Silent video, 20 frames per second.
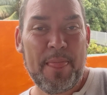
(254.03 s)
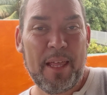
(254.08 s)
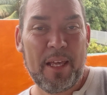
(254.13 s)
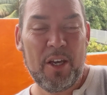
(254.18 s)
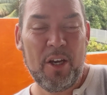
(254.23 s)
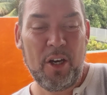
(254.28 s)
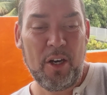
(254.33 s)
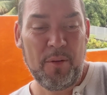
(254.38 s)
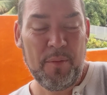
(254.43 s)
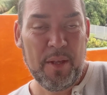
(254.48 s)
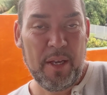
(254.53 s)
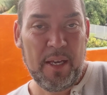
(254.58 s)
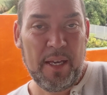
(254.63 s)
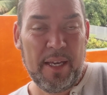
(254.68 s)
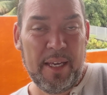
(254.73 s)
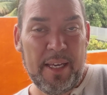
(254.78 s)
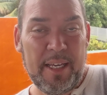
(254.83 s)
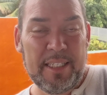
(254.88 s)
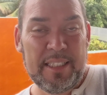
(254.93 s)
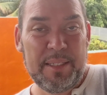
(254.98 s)
D'accord
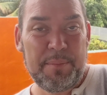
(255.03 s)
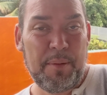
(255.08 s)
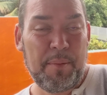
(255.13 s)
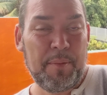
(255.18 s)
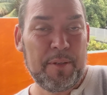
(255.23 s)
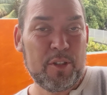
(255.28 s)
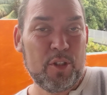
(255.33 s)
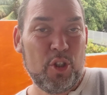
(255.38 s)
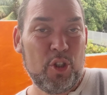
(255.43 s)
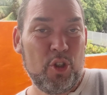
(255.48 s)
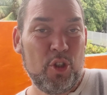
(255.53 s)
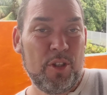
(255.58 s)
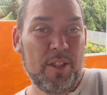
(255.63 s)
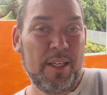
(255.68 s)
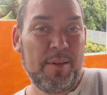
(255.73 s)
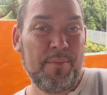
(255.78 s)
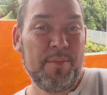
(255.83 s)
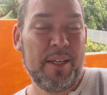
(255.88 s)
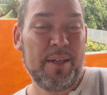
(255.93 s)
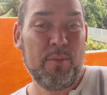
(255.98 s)
Et c'est pas parce que je
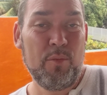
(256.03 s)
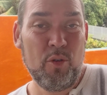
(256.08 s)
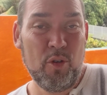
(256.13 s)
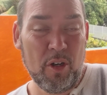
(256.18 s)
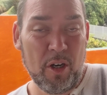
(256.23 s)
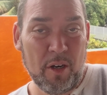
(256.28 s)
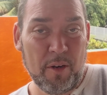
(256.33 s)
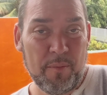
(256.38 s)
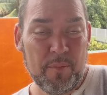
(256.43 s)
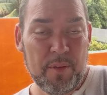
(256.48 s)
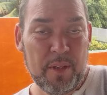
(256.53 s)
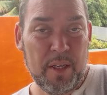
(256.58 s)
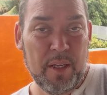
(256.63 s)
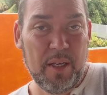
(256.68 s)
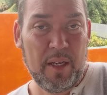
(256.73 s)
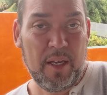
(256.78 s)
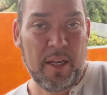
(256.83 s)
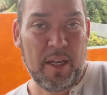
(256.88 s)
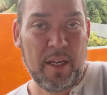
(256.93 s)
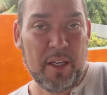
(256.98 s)
t'aime d'amour
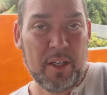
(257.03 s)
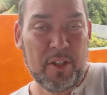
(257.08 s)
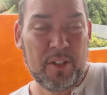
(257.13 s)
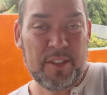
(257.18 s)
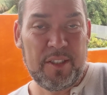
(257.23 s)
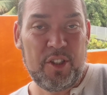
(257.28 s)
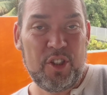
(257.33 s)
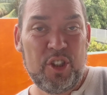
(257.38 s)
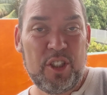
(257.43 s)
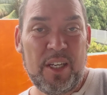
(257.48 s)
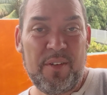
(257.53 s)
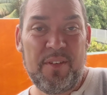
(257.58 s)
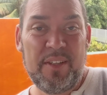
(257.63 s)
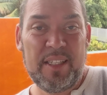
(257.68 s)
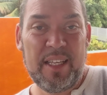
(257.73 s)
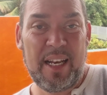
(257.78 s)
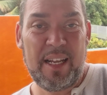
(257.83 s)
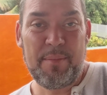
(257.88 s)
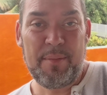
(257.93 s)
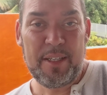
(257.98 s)
que si je
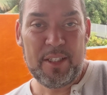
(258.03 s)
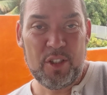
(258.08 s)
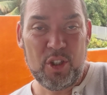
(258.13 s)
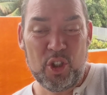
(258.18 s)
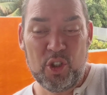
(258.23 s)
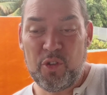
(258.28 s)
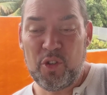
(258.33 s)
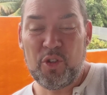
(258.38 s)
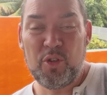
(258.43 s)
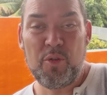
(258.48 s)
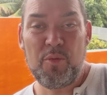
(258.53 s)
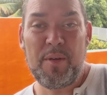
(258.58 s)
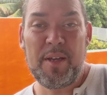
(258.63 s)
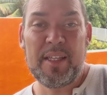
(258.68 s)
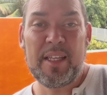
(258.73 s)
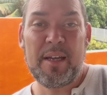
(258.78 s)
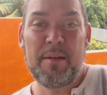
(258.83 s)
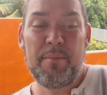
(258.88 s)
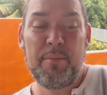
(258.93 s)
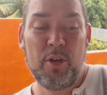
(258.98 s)
t'invite à la maison, je vais te
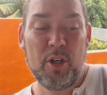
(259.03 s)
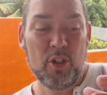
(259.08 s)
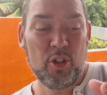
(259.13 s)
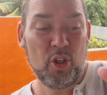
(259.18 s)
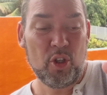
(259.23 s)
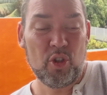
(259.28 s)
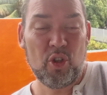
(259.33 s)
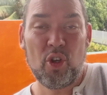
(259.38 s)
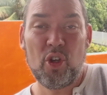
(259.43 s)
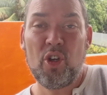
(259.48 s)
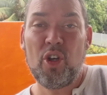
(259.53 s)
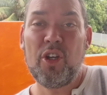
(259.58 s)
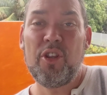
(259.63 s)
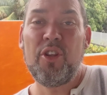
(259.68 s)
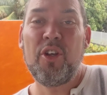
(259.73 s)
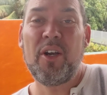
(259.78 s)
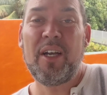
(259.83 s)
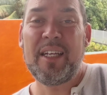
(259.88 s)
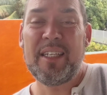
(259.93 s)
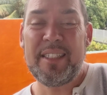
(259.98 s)
mettre un bloc d'entrecôte
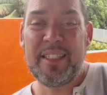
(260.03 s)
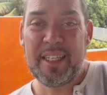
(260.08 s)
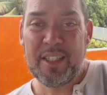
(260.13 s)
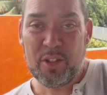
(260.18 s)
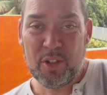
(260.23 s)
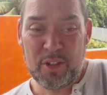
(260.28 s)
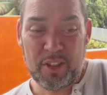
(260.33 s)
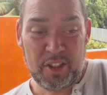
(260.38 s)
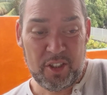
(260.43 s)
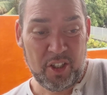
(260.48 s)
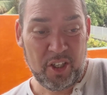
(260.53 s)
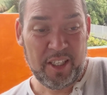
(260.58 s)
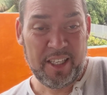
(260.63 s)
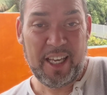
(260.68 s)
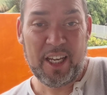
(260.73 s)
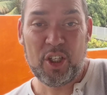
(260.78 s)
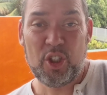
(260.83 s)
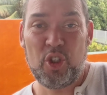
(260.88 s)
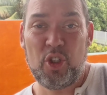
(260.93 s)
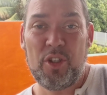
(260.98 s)
dans l'assiette en disant
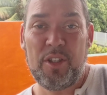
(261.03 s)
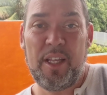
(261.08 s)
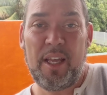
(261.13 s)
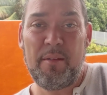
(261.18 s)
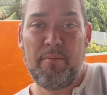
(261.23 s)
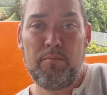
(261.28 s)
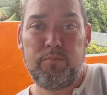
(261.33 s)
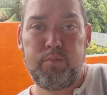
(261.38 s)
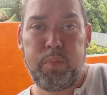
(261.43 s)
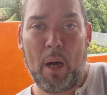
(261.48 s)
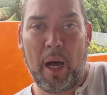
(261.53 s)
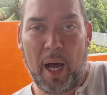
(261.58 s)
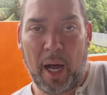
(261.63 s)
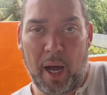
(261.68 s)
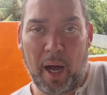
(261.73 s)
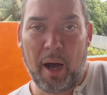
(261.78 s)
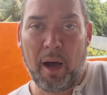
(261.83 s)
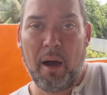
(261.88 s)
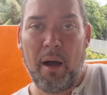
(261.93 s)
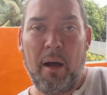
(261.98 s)
Regarde, je t'aime.
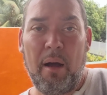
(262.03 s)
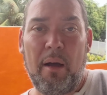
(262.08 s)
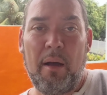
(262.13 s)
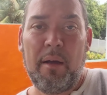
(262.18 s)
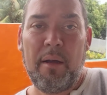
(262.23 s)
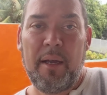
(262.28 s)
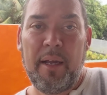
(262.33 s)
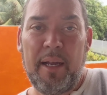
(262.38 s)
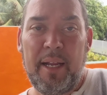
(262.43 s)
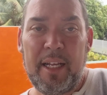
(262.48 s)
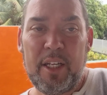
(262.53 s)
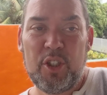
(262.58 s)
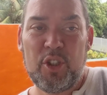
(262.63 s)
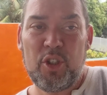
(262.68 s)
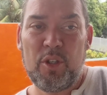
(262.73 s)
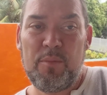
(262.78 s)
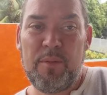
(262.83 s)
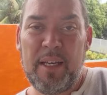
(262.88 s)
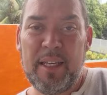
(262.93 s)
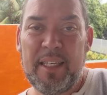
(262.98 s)
pas bah !» Et là, je
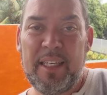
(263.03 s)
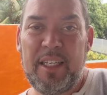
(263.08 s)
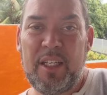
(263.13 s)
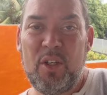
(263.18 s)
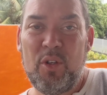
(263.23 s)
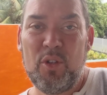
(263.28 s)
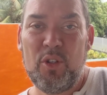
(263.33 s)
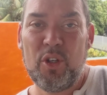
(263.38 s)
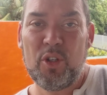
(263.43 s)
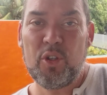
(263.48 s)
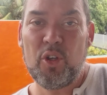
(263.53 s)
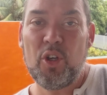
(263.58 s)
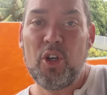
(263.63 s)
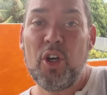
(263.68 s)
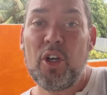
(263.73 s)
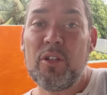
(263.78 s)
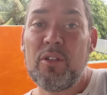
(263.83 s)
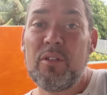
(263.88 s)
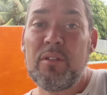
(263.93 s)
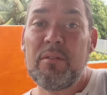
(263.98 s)
te mets un kilo
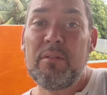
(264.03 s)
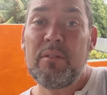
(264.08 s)
d'entrecôte.